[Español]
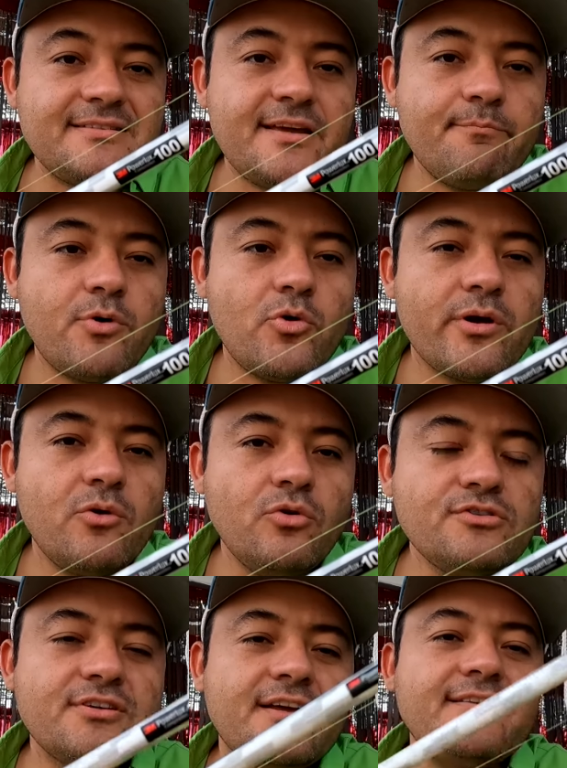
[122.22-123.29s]
100 Power
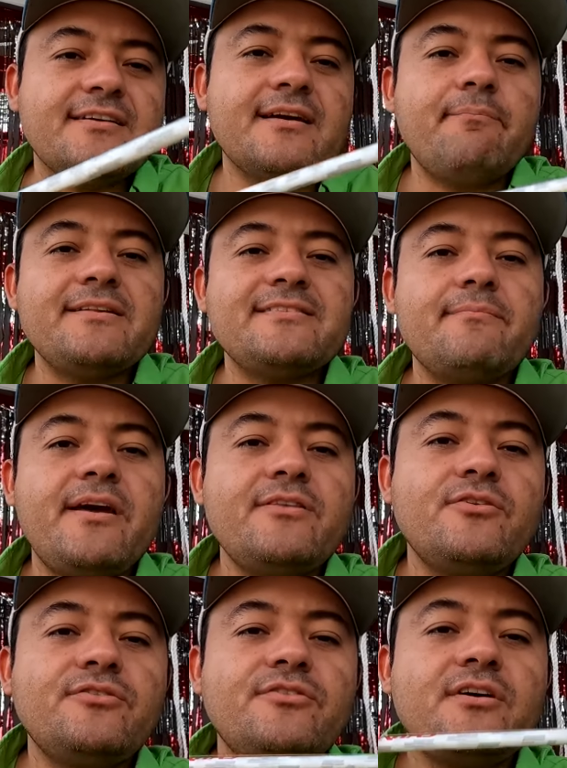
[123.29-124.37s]
looks que dice que pesa
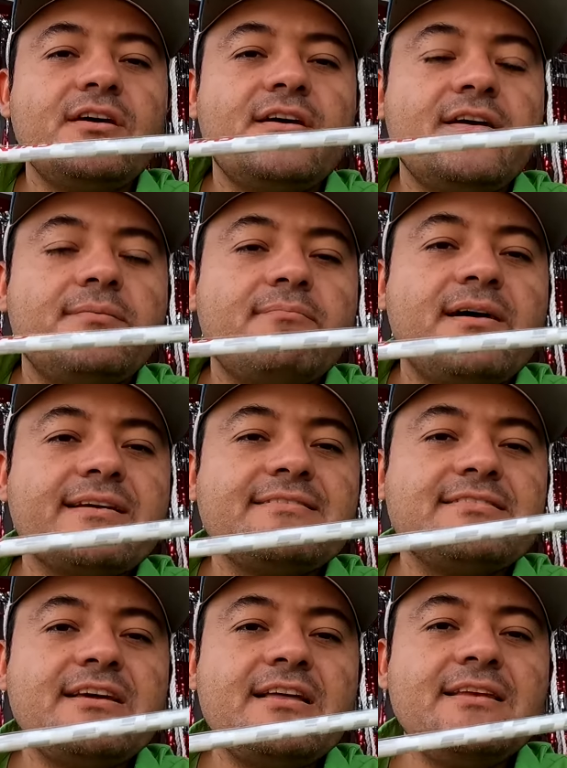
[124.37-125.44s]
menos, más
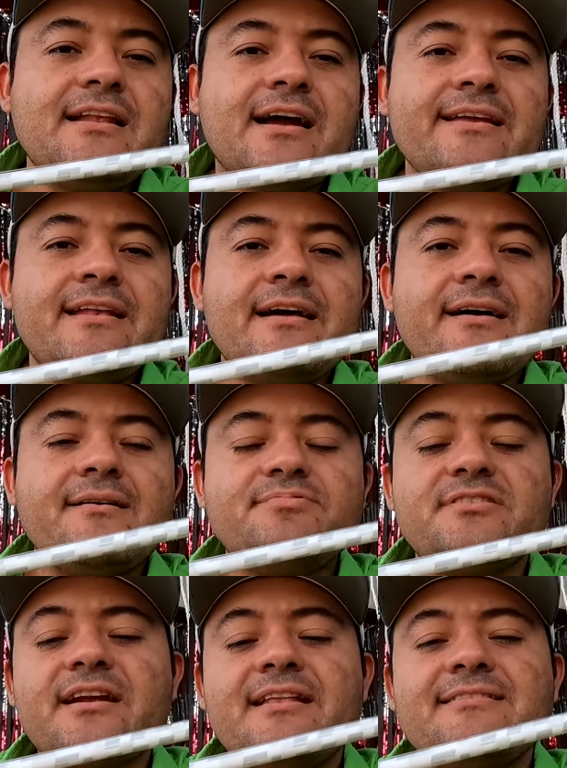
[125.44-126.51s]
resistente y la caña la,
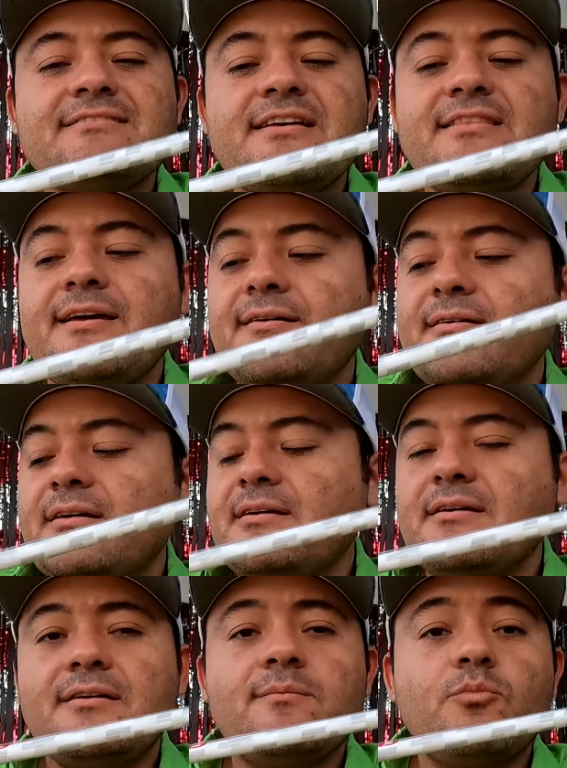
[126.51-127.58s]
pues, se siente
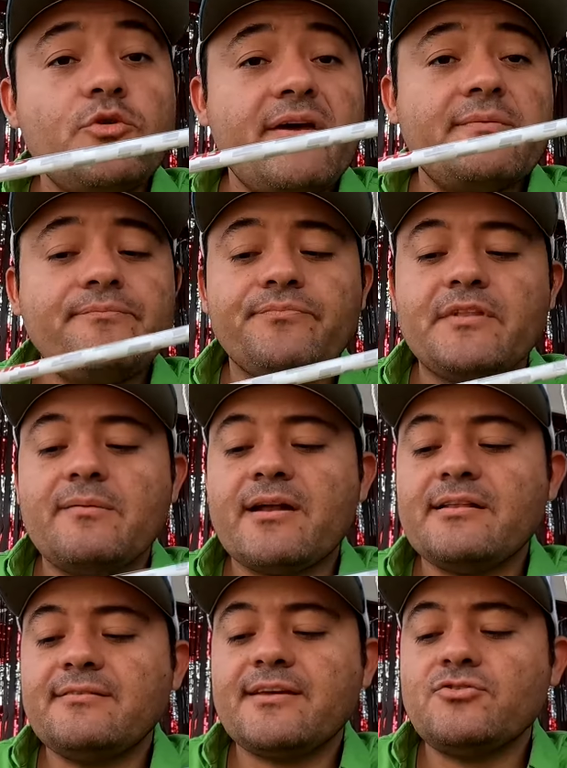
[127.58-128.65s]
muy bien. La
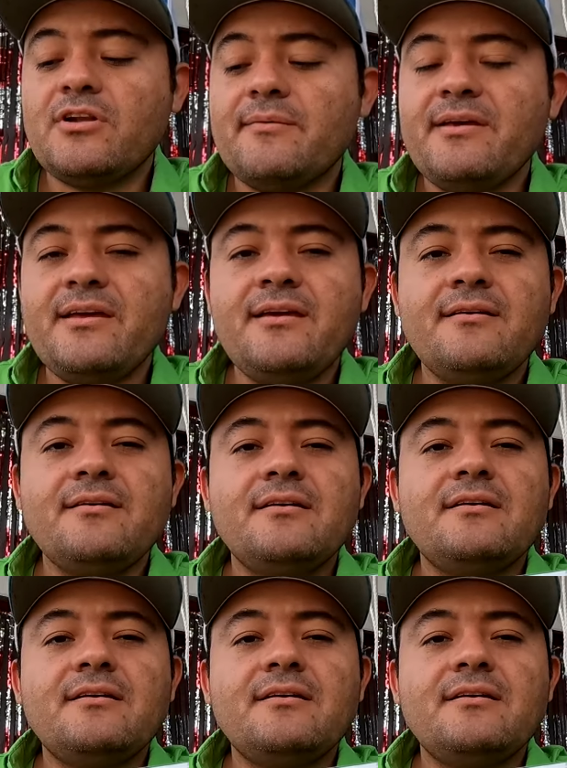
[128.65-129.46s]
verdad es que yo la vi,